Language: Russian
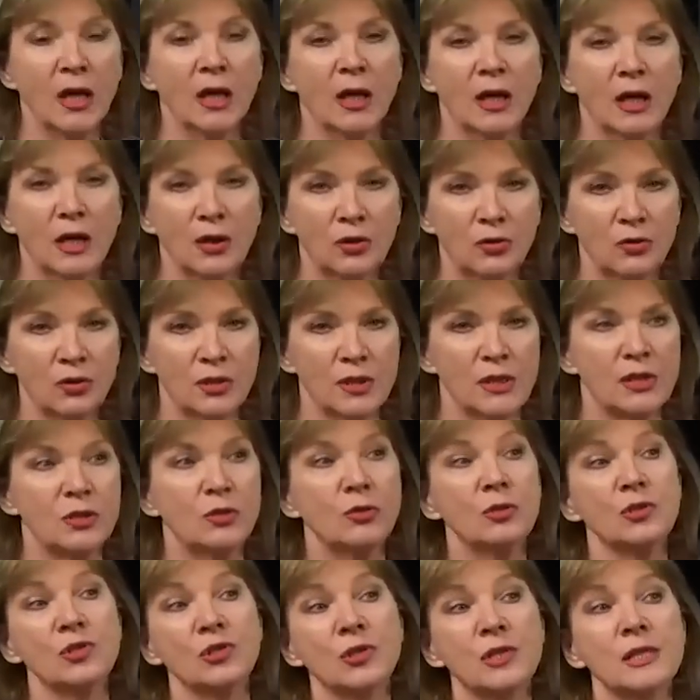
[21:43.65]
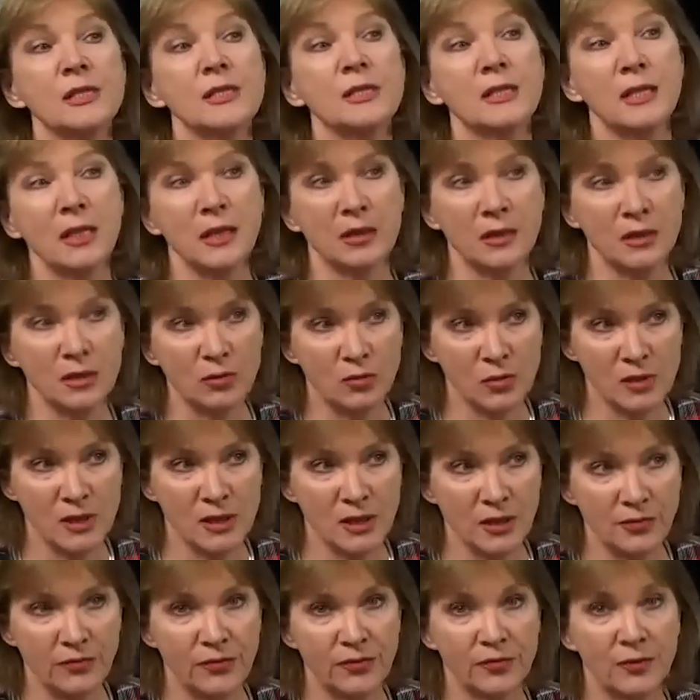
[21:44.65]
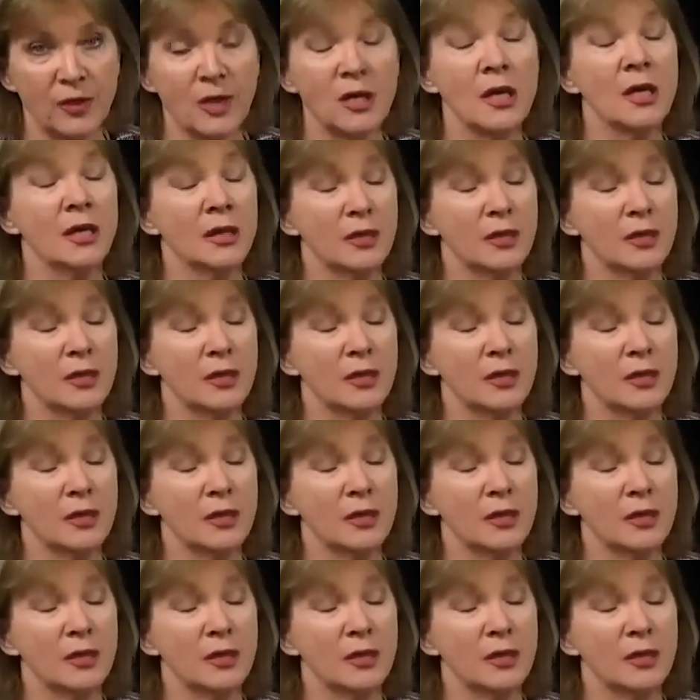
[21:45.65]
который с точки зрения Росархива